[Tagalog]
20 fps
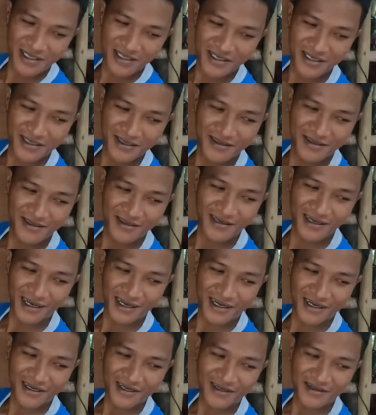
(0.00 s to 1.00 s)
niya
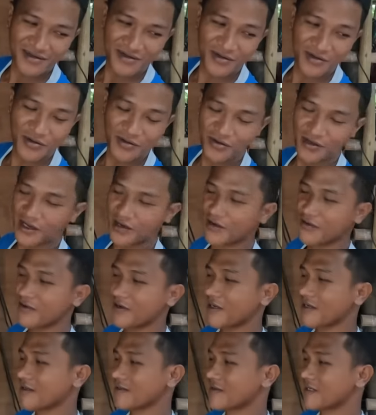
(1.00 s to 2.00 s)
yun nga
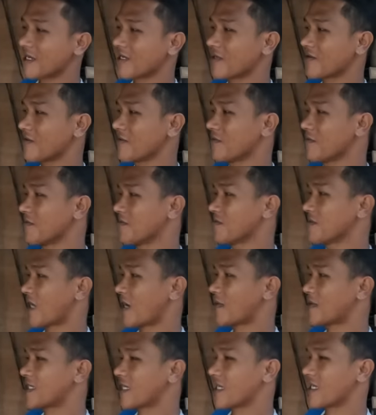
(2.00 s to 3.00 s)
yung una, sabi ko,
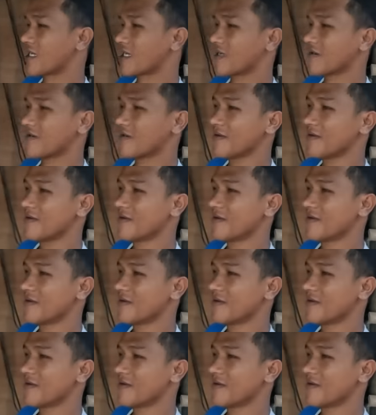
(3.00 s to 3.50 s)
sabi sa akin. Ano sir,